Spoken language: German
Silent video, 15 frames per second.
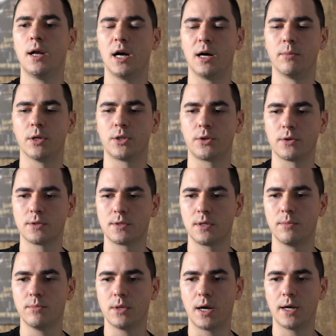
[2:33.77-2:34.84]
aber
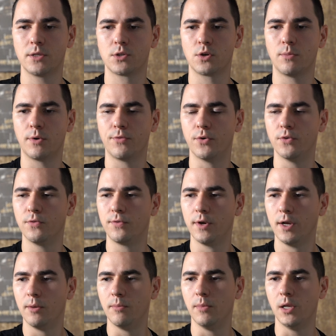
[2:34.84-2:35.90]
trotzdem 1,5
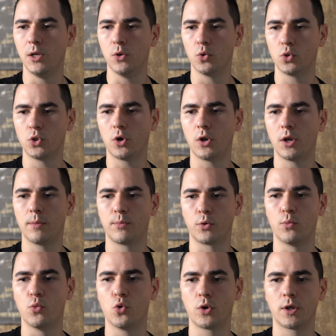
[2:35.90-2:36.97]
Millionen Dollar
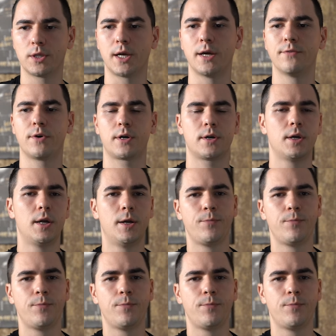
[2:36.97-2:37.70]
pro Monat einfach